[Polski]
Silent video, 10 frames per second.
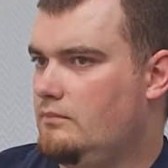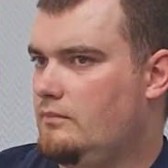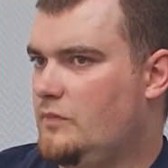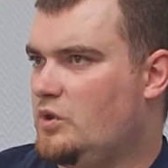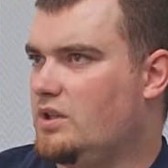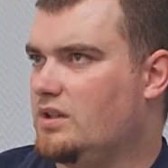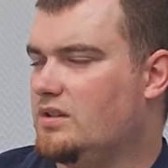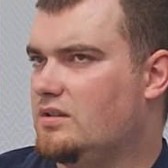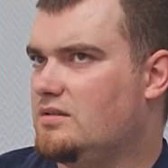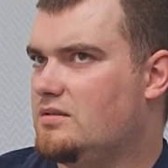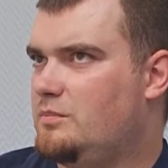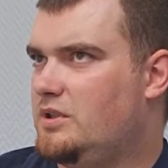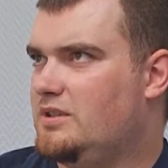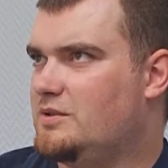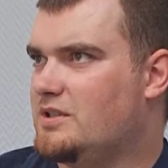No tak, ja
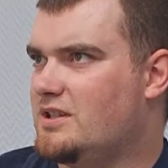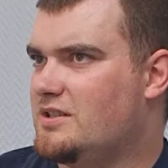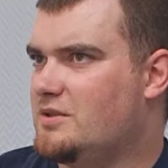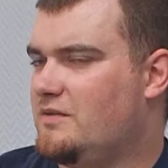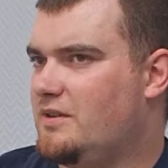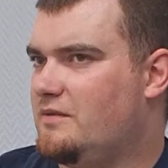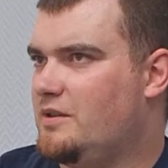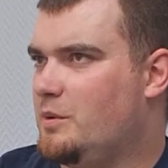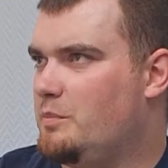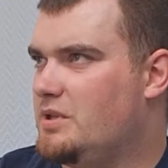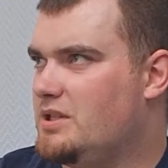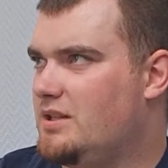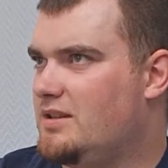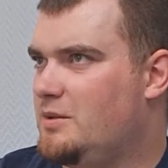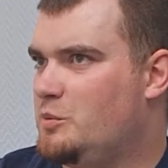pamiętam, zarejestrowałem firmę
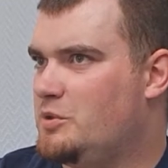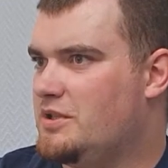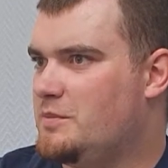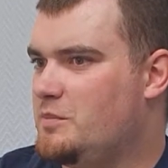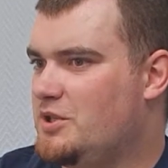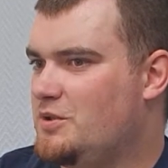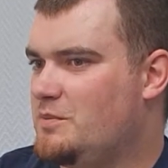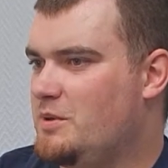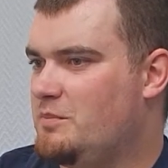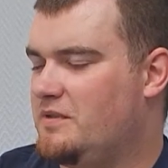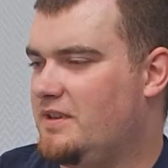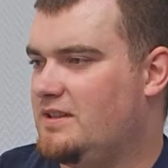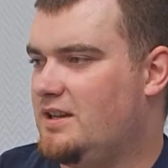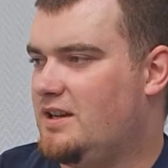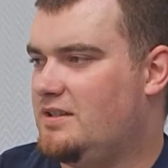5 lat temu, przez miesiąc miałem
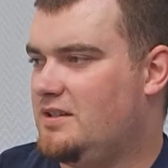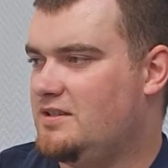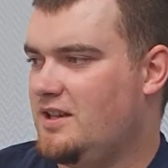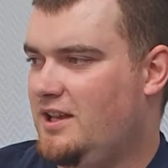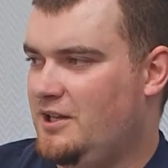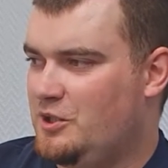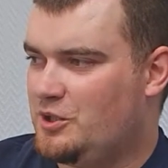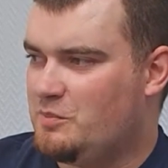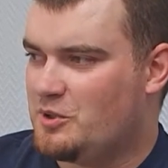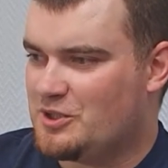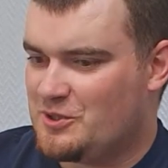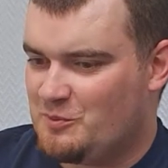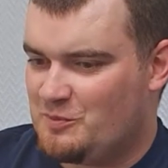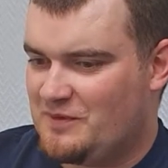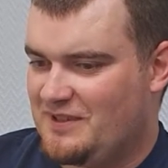prywatny adres. Do tej pory
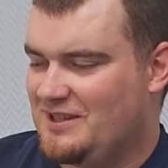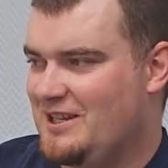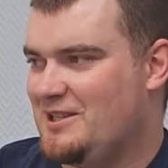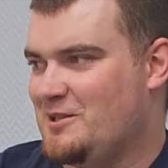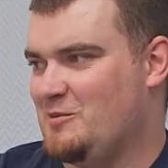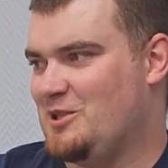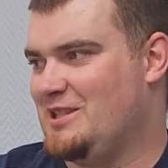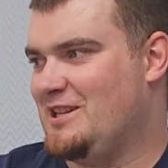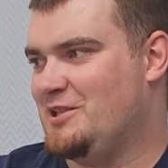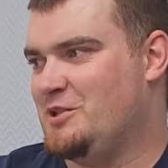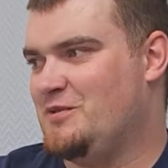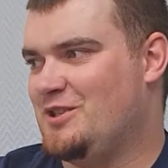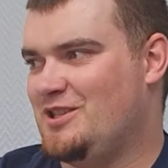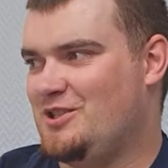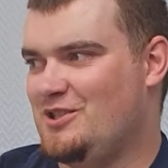jeszcze mój prywatny adres można znaleźć w
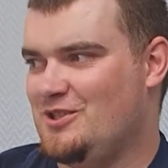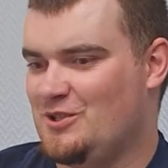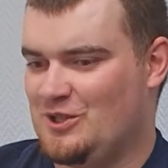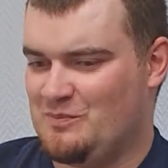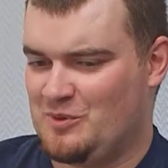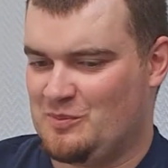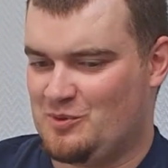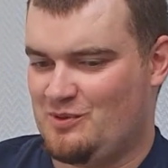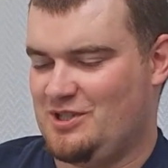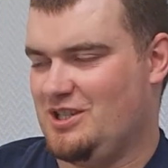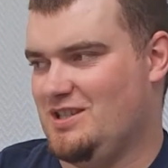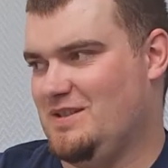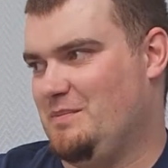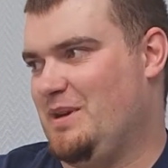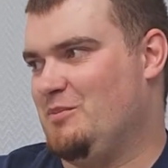sieci i do tej pory przyłazi
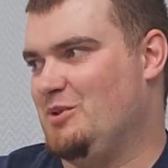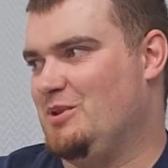jakiś spam do